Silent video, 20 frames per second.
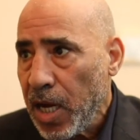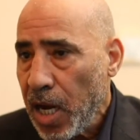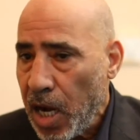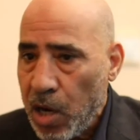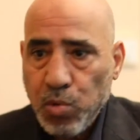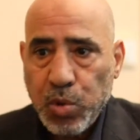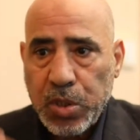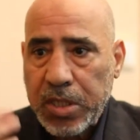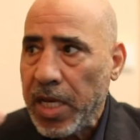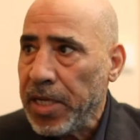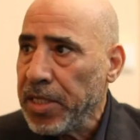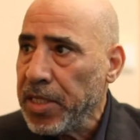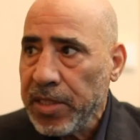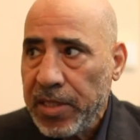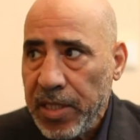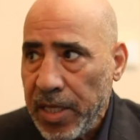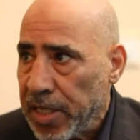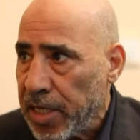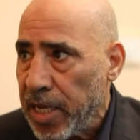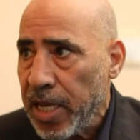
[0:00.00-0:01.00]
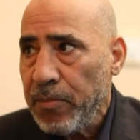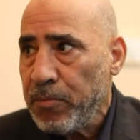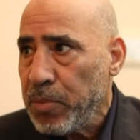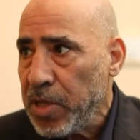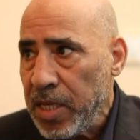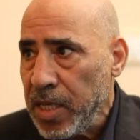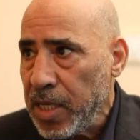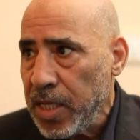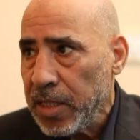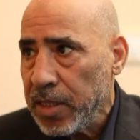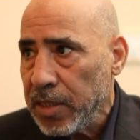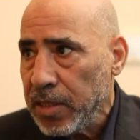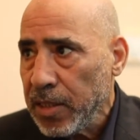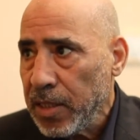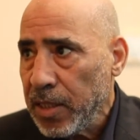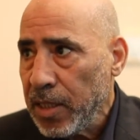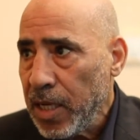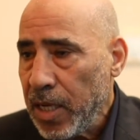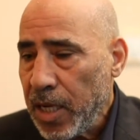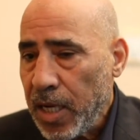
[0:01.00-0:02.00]
أو ساند إرهابيين
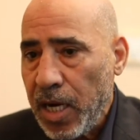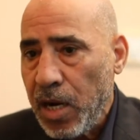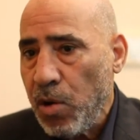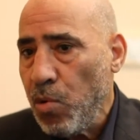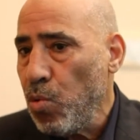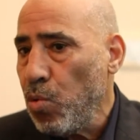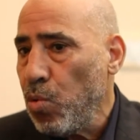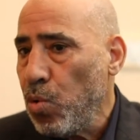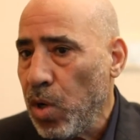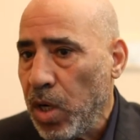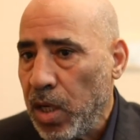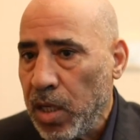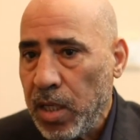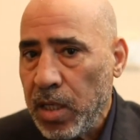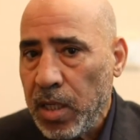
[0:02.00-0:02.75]
أو